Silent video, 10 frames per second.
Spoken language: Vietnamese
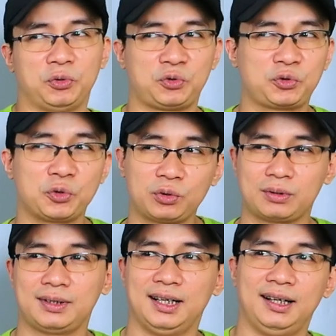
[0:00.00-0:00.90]
một chút
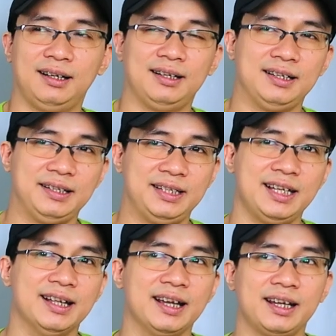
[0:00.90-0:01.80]
uh,
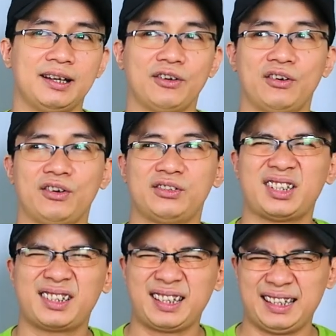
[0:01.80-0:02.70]
gì đấy nó
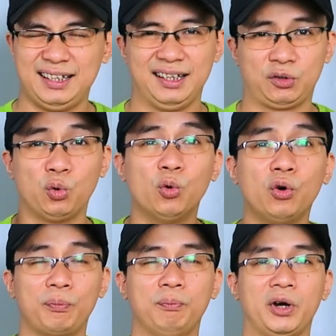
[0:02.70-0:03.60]
rất rất là
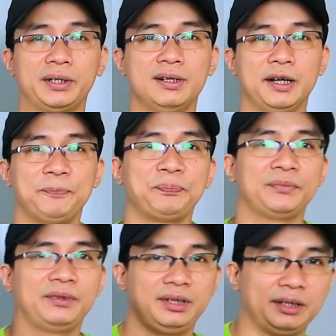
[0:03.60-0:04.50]
thu hút mọi người
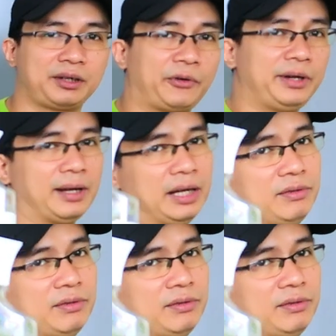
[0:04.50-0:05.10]
thì treat